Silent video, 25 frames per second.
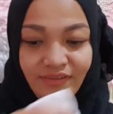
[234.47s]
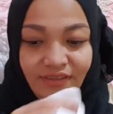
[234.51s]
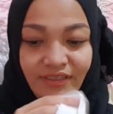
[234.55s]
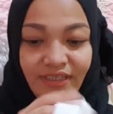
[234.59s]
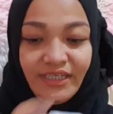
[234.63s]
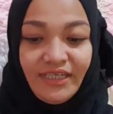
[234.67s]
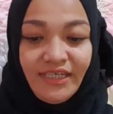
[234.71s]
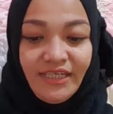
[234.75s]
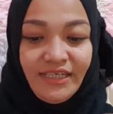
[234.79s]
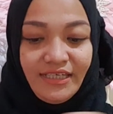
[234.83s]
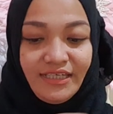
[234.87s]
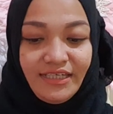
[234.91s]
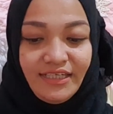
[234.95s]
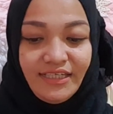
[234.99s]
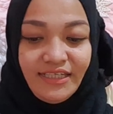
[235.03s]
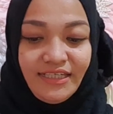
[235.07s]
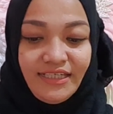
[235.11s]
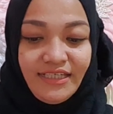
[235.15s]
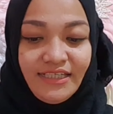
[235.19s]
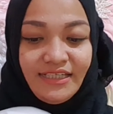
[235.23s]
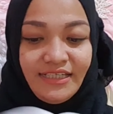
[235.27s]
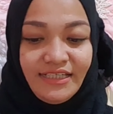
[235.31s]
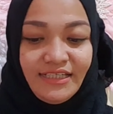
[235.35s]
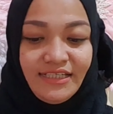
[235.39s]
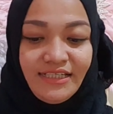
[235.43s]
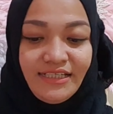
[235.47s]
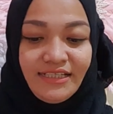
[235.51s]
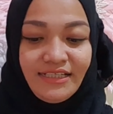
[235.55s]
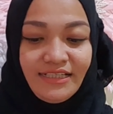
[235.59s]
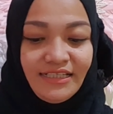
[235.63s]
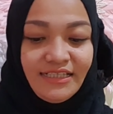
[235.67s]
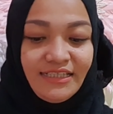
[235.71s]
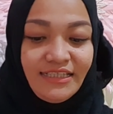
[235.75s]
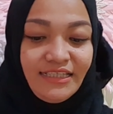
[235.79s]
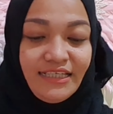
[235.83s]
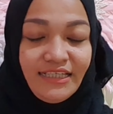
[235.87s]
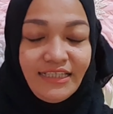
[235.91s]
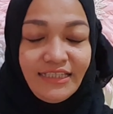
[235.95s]
Oke.
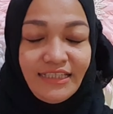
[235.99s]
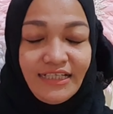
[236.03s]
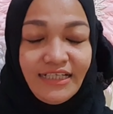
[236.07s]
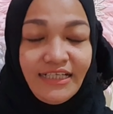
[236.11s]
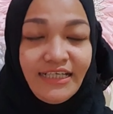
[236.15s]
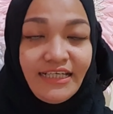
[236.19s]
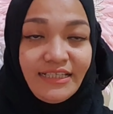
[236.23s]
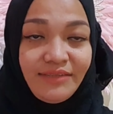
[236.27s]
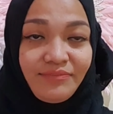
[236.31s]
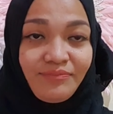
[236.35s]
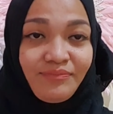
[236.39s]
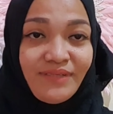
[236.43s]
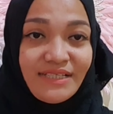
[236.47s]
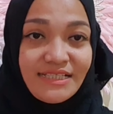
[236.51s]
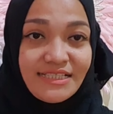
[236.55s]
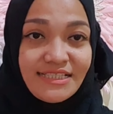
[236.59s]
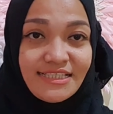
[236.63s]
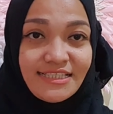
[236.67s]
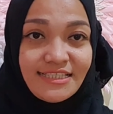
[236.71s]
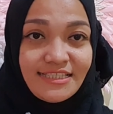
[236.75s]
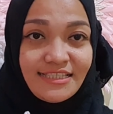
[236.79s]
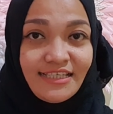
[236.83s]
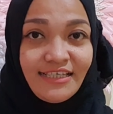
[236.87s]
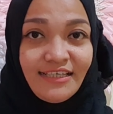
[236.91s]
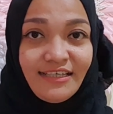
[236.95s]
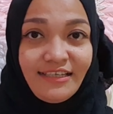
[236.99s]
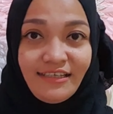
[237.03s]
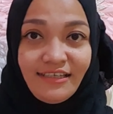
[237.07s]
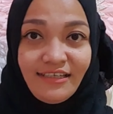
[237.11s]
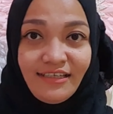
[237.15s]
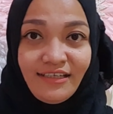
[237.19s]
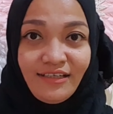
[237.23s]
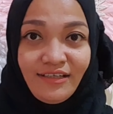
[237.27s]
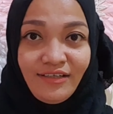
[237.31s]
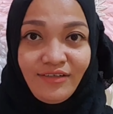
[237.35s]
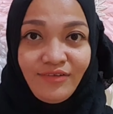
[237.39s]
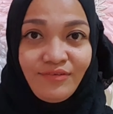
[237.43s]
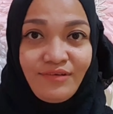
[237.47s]
Nanti kita lihat pas
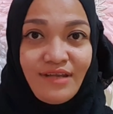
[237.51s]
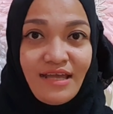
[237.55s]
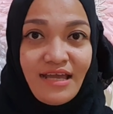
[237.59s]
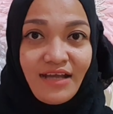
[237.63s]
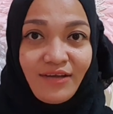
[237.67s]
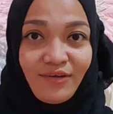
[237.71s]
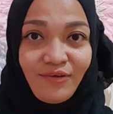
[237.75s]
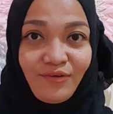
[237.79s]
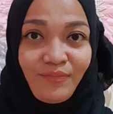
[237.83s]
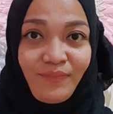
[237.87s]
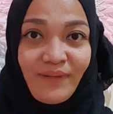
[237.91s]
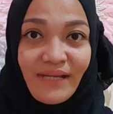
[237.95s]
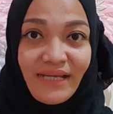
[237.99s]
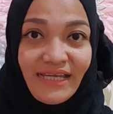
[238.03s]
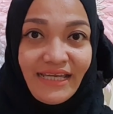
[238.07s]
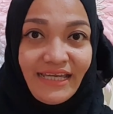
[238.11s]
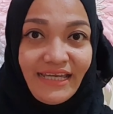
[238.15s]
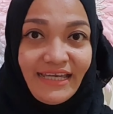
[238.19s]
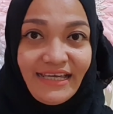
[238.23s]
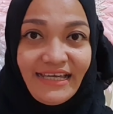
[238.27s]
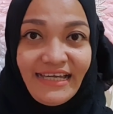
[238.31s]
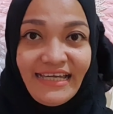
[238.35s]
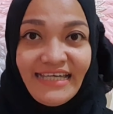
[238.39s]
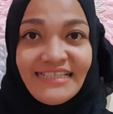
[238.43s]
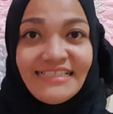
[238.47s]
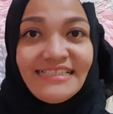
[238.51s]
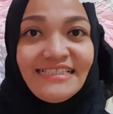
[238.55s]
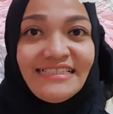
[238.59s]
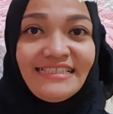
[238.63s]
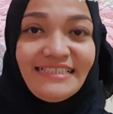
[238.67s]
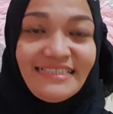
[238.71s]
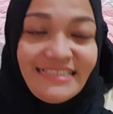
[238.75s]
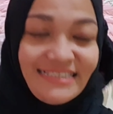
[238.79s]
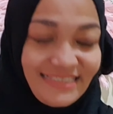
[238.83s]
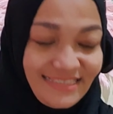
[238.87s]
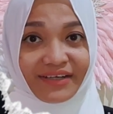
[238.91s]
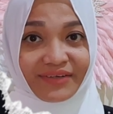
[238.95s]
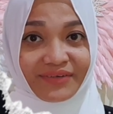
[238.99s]
udah aku pakai ya, guys.
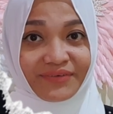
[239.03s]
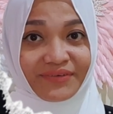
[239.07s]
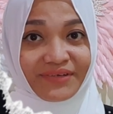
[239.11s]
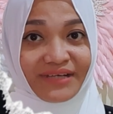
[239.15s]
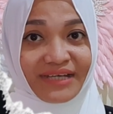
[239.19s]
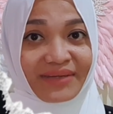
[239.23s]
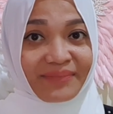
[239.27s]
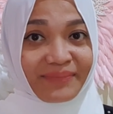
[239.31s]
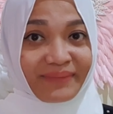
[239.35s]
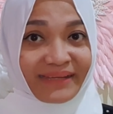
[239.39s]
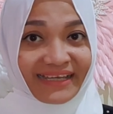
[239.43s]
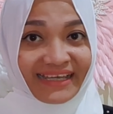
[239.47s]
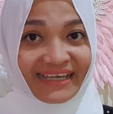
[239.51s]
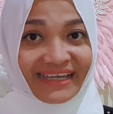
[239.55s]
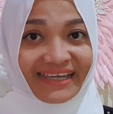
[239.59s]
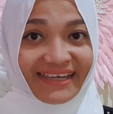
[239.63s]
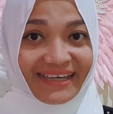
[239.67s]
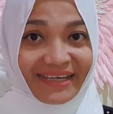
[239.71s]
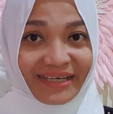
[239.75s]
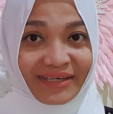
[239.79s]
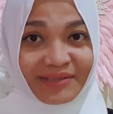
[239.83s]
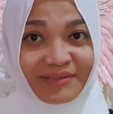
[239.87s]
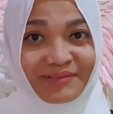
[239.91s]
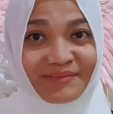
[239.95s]
Nah, aku udah pakai ya